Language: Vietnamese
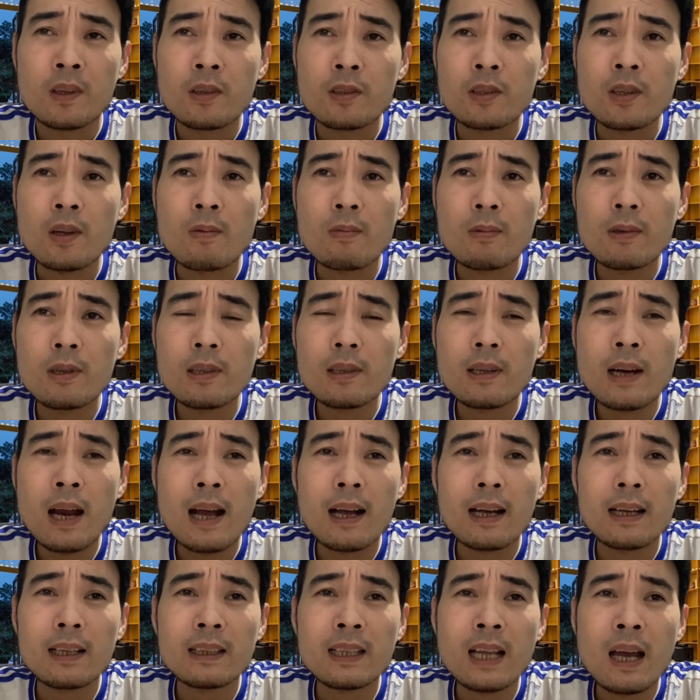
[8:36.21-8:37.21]
xong cứ
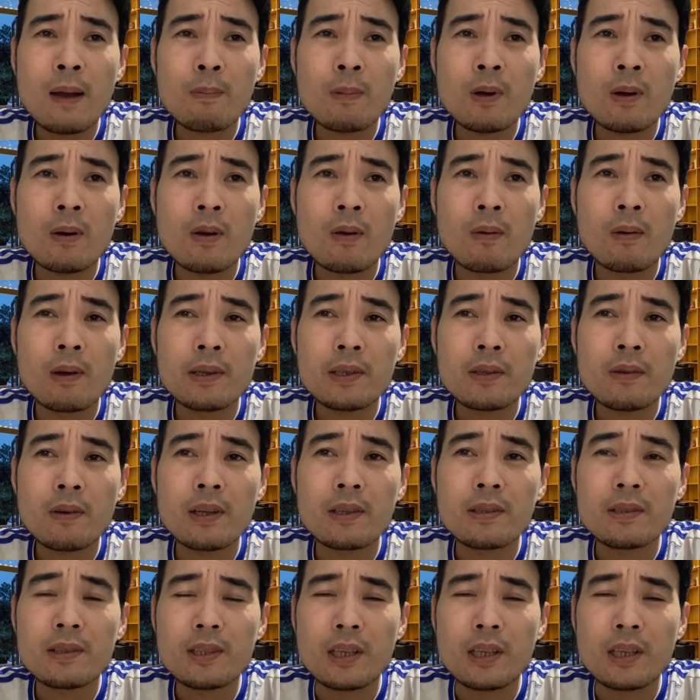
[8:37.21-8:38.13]
đăng cái tab cộng đầu lên xong lại